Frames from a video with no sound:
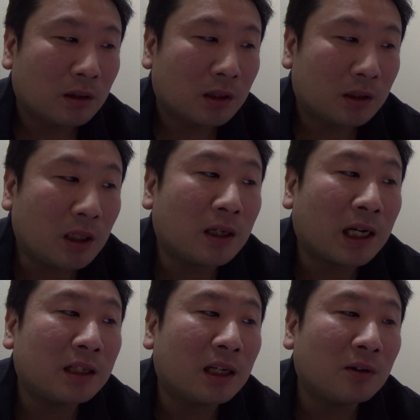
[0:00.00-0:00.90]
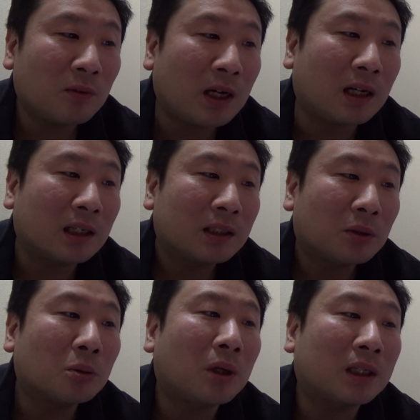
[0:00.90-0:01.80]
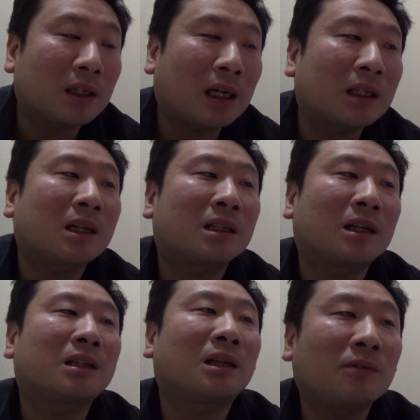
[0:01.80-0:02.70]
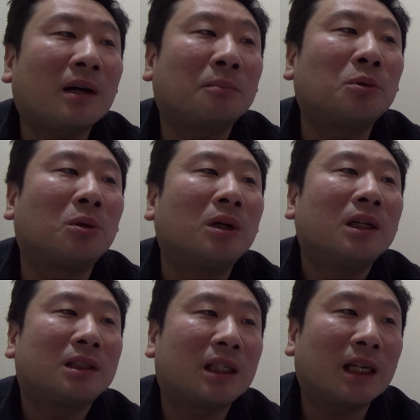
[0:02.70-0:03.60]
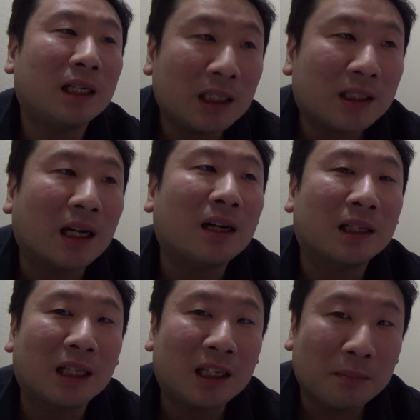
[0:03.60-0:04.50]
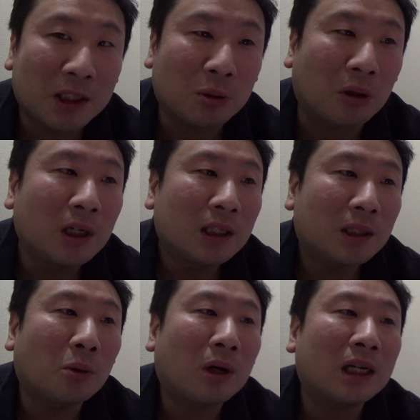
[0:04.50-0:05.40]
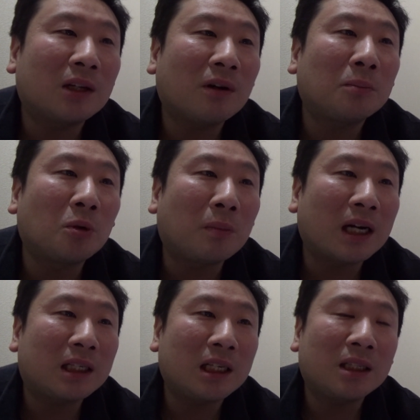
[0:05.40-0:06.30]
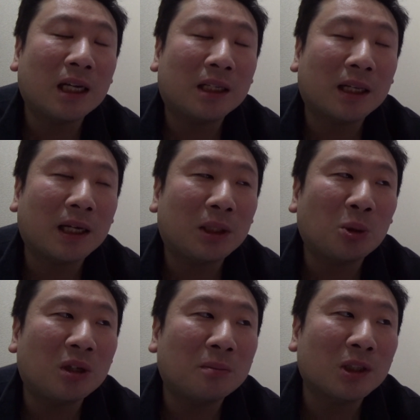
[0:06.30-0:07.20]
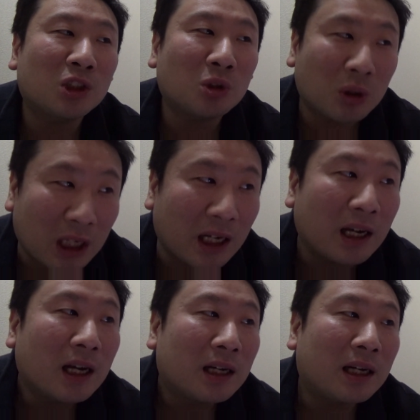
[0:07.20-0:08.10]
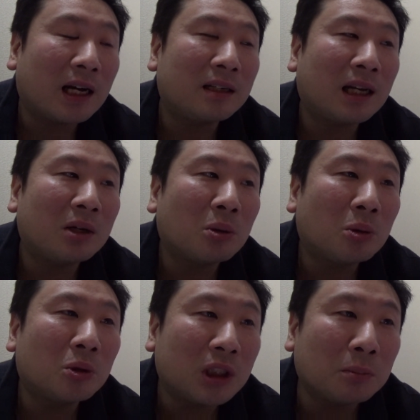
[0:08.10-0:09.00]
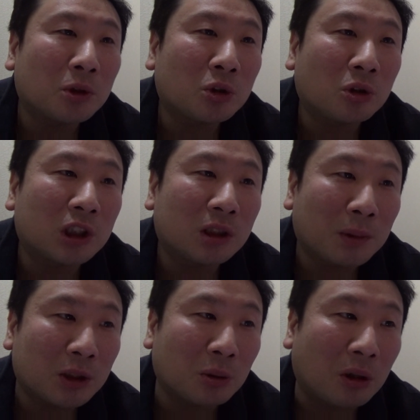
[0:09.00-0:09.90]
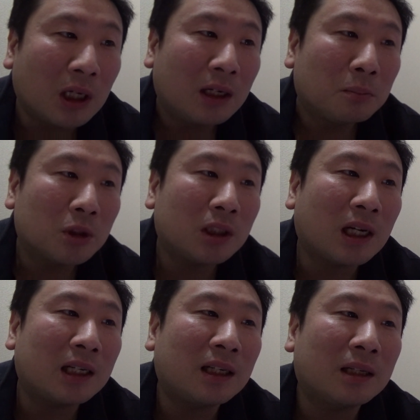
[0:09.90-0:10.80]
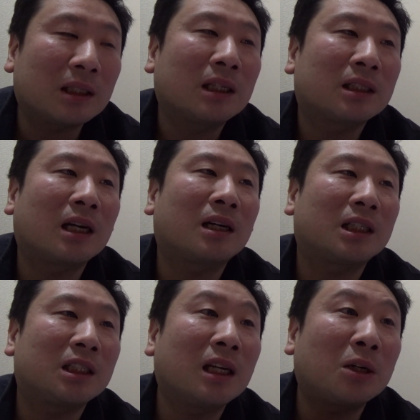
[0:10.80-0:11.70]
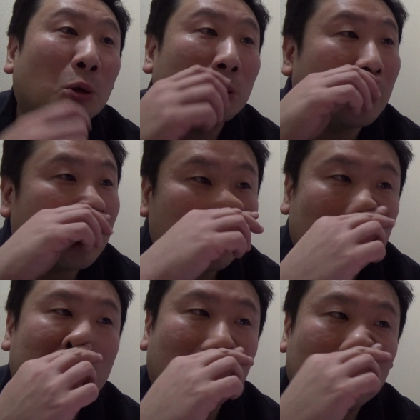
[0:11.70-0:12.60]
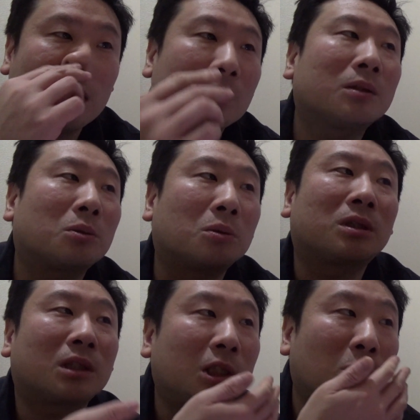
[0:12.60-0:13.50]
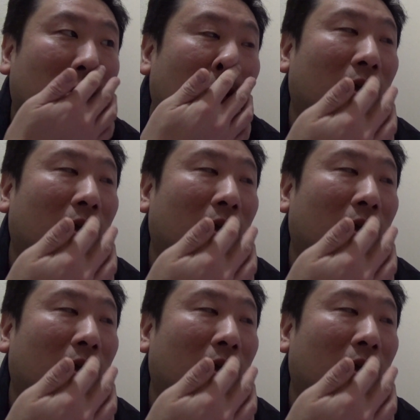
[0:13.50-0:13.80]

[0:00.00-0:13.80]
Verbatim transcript: して来年はこの方々はもう全員参加できますと。で、お金はもう前金でいただいておりますので、来年の方に持ち越ししますと。もし来年参加しないことであれば、その費用を、